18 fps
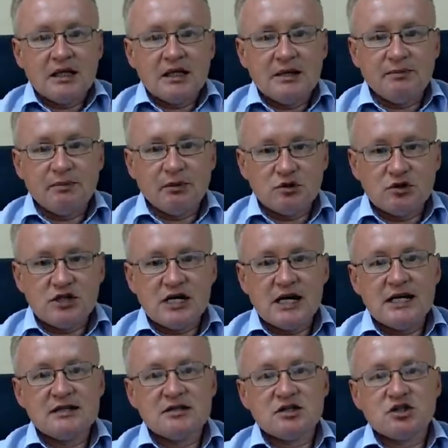И
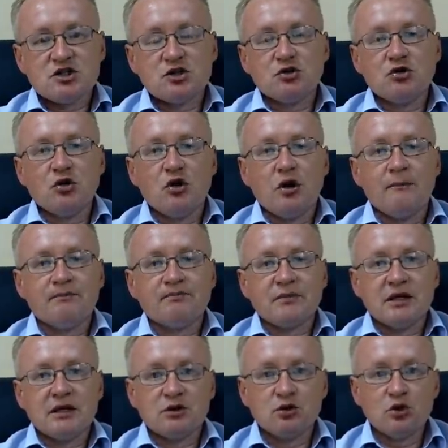получается, что
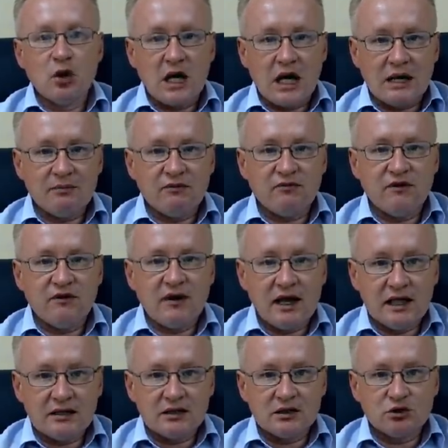до
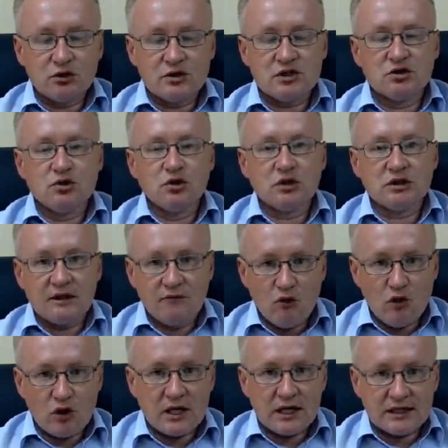обвала, то есть до
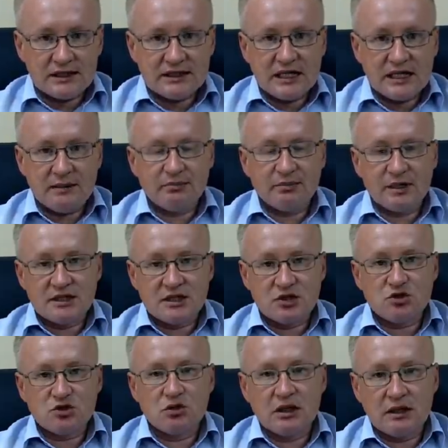того, когда
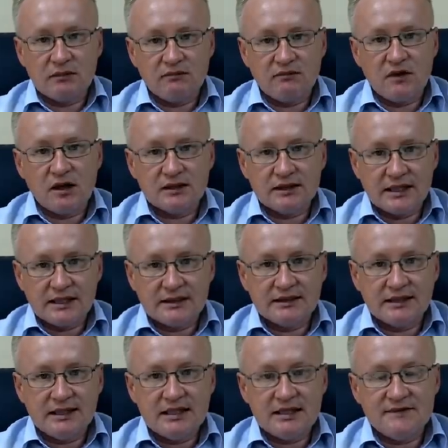произошел обвал на
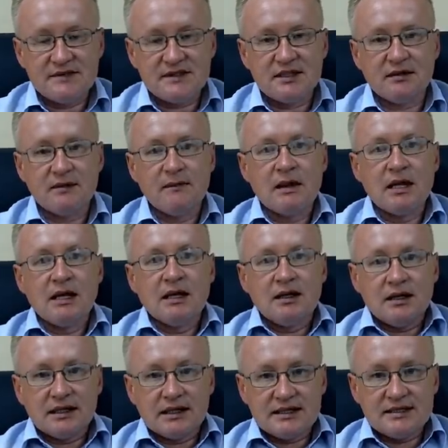рынке нефти,
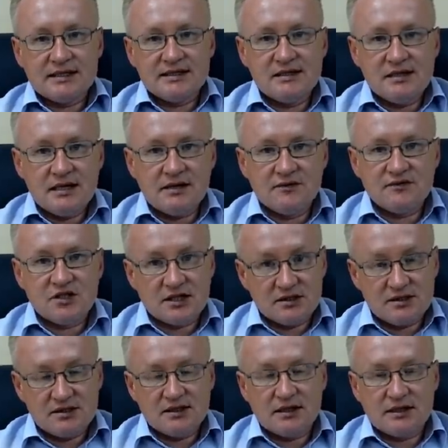Россия, в
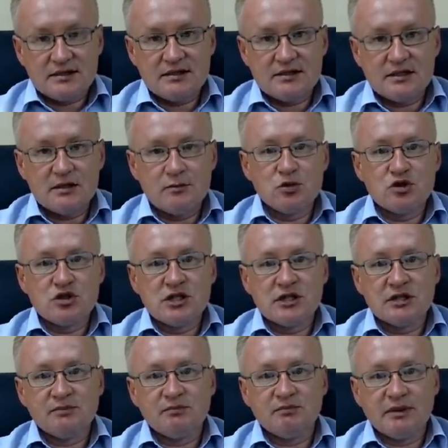частности российский
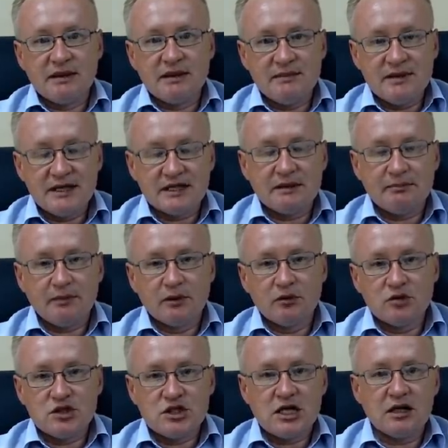бюджет, примерно
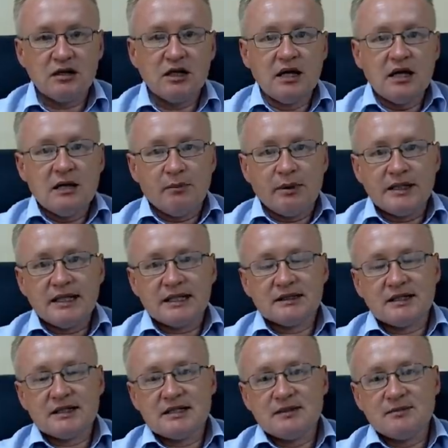получал
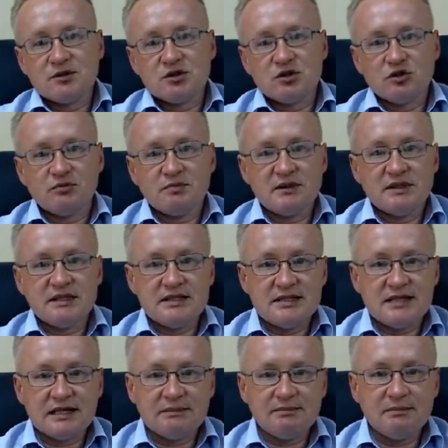порядка
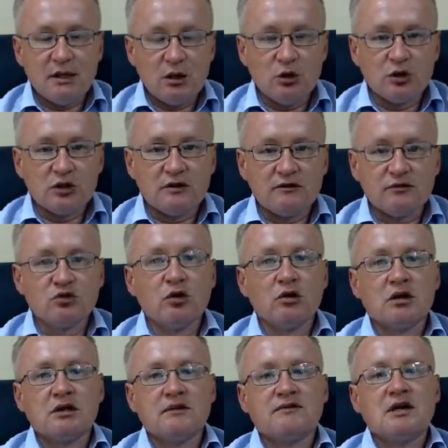750 миллионов
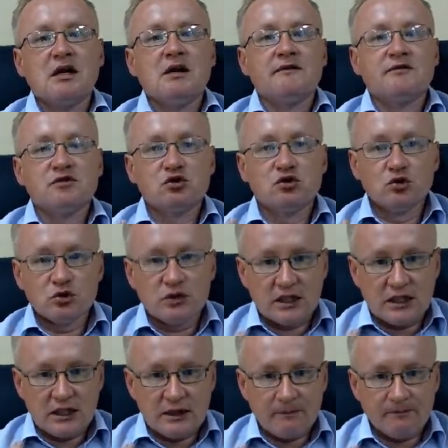долларов в
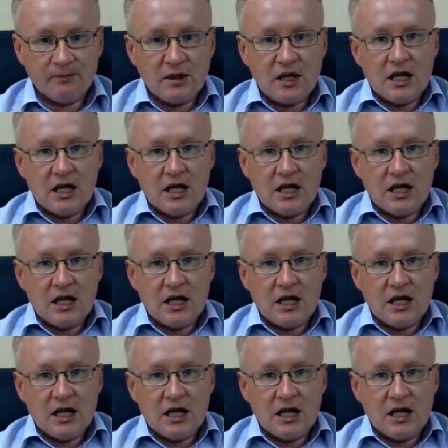сутки.